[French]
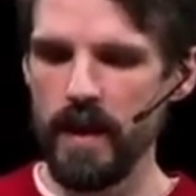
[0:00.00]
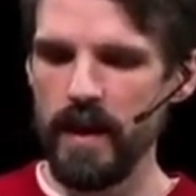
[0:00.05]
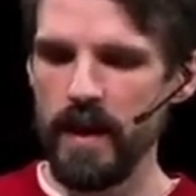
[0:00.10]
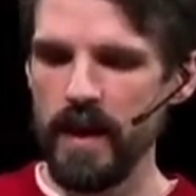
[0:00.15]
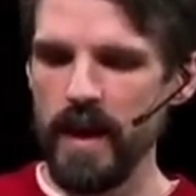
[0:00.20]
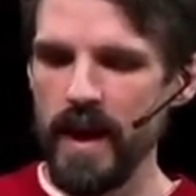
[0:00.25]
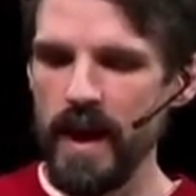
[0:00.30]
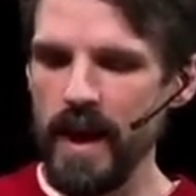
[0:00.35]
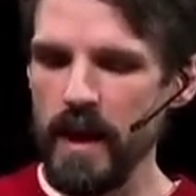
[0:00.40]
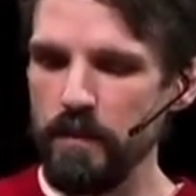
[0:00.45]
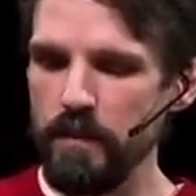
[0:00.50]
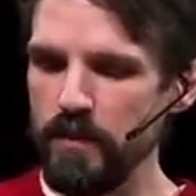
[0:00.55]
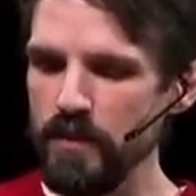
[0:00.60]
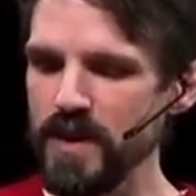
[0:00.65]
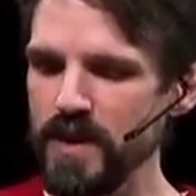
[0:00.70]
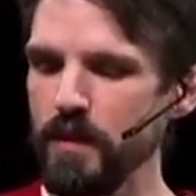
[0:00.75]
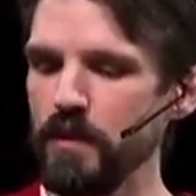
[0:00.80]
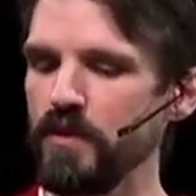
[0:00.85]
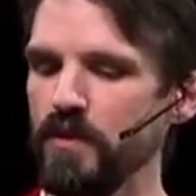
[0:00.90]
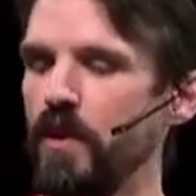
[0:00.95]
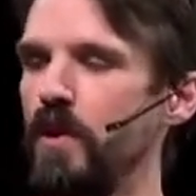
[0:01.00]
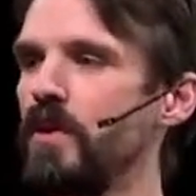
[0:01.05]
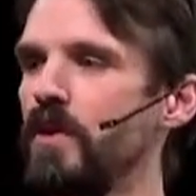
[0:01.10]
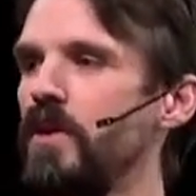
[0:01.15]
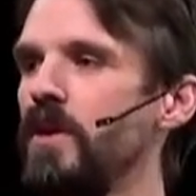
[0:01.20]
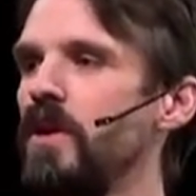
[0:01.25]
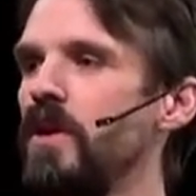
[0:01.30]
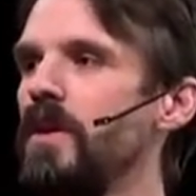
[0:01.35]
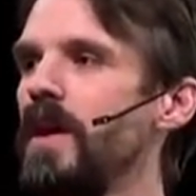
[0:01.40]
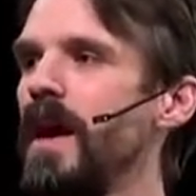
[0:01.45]
Et plus important
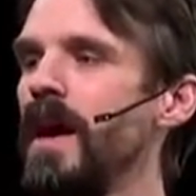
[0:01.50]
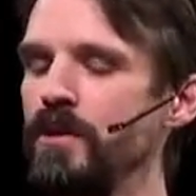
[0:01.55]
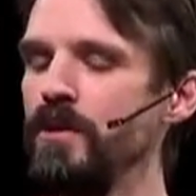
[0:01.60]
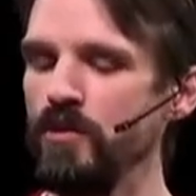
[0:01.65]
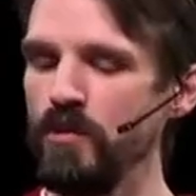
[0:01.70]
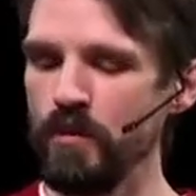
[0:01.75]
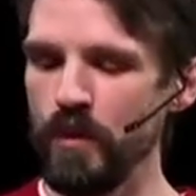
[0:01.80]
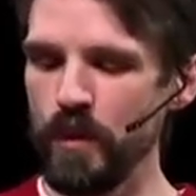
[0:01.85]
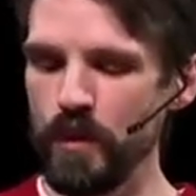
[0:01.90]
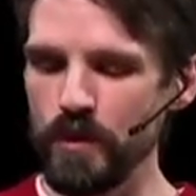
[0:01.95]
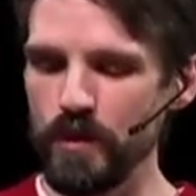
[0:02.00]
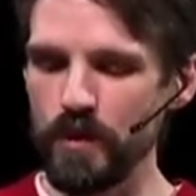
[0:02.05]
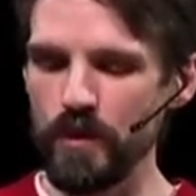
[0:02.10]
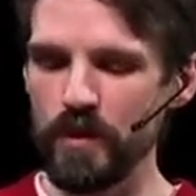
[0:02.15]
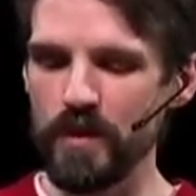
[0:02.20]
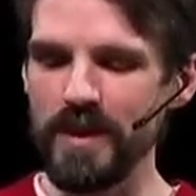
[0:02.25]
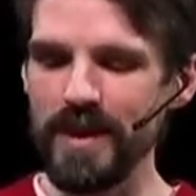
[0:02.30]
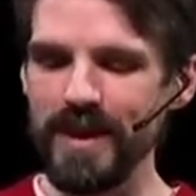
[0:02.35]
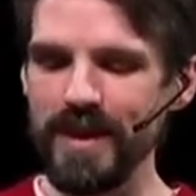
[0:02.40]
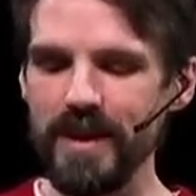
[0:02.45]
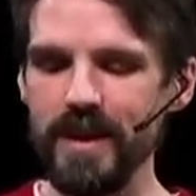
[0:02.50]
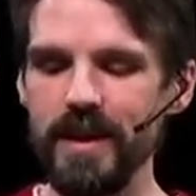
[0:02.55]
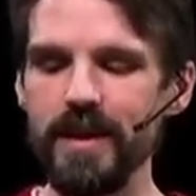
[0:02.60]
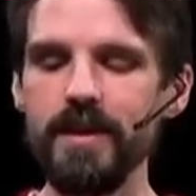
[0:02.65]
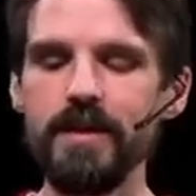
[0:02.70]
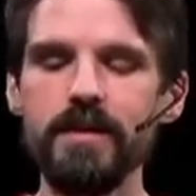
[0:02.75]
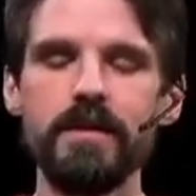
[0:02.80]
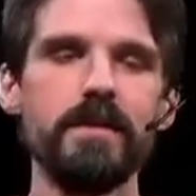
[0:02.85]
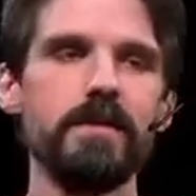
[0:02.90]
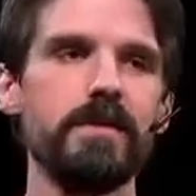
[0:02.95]
encore, elle nous montre qui
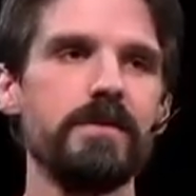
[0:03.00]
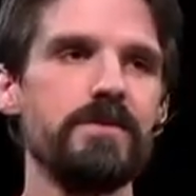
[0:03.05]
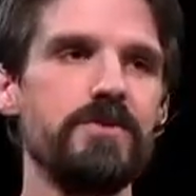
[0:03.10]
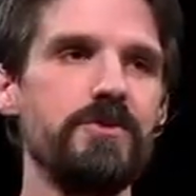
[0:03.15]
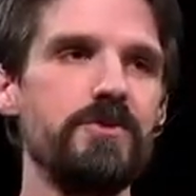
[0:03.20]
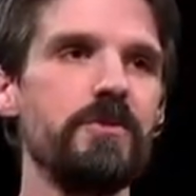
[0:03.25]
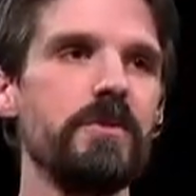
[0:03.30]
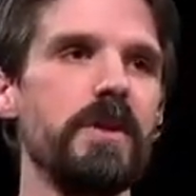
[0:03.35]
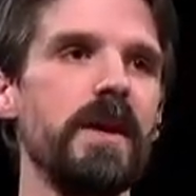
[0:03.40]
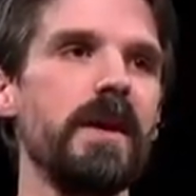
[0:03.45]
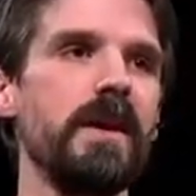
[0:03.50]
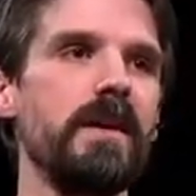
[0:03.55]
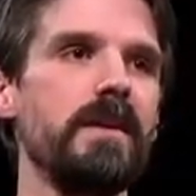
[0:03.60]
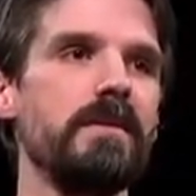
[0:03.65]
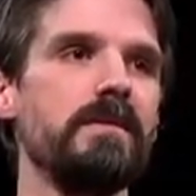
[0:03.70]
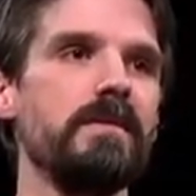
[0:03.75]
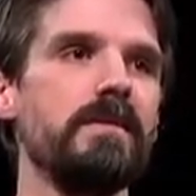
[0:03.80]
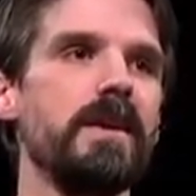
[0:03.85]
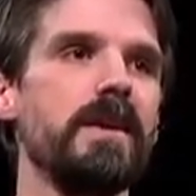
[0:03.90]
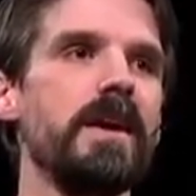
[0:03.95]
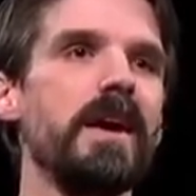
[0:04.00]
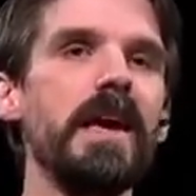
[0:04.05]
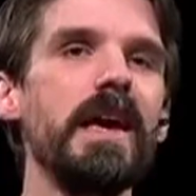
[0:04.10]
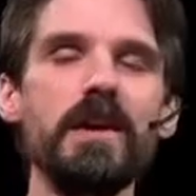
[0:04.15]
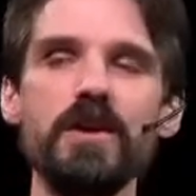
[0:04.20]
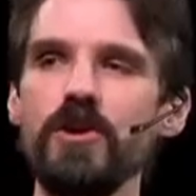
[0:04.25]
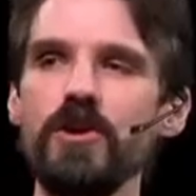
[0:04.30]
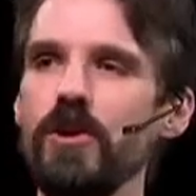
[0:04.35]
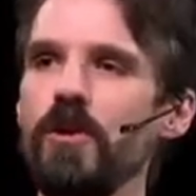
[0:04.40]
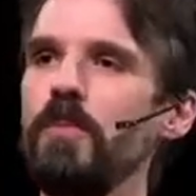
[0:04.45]
Dieu est et
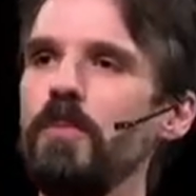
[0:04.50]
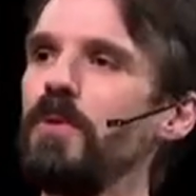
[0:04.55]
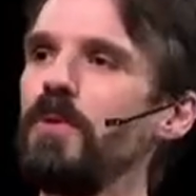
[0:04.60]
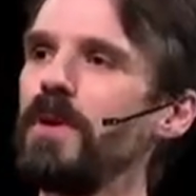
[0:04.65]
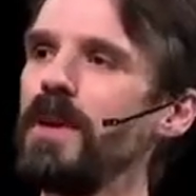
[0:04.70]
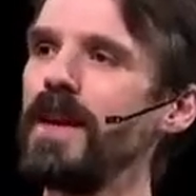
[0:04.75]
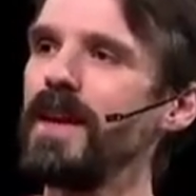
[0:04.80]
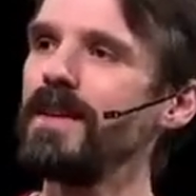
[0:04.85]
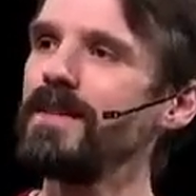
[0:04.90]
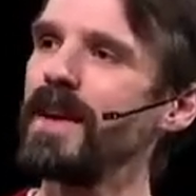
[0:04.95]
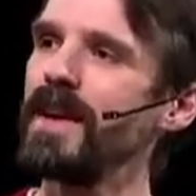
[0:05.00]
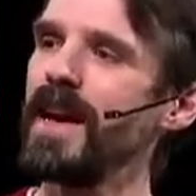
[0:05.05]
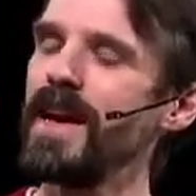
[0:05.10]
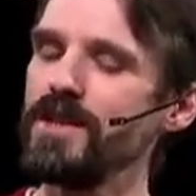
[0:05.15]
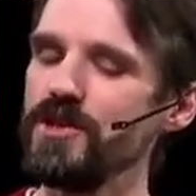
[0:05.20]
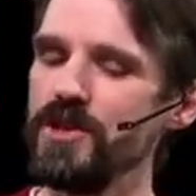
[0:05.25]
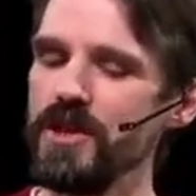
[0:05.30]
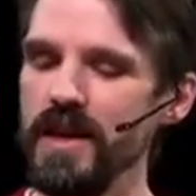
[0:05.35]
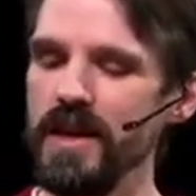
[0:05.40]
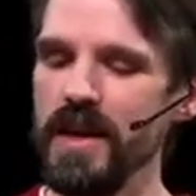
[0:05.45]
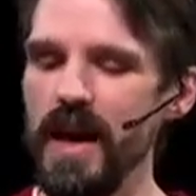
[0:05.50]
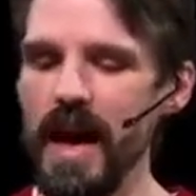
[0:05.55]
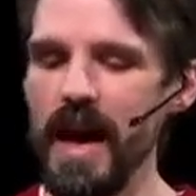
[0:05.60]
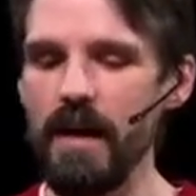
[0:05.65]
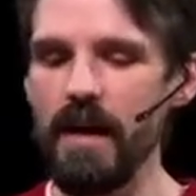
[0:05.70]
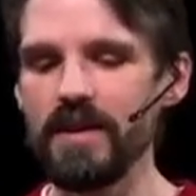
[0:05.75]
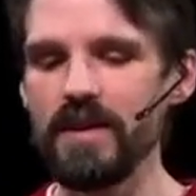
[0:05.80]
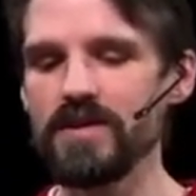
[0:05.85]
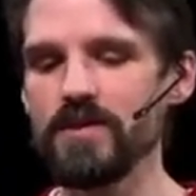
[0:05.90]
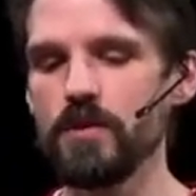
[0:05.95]
comment il interagit
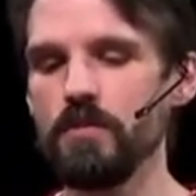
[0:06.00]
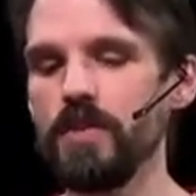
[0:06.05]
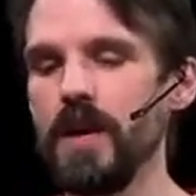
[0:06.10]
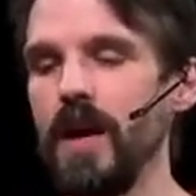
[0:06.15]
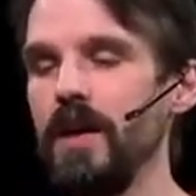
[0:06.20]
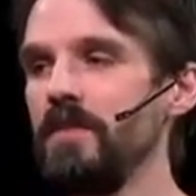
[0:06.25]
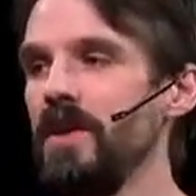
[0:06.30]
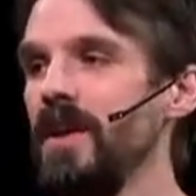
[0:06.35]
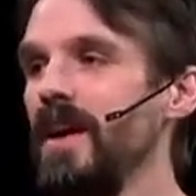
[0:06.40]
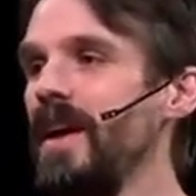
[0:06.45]
avec son peuple.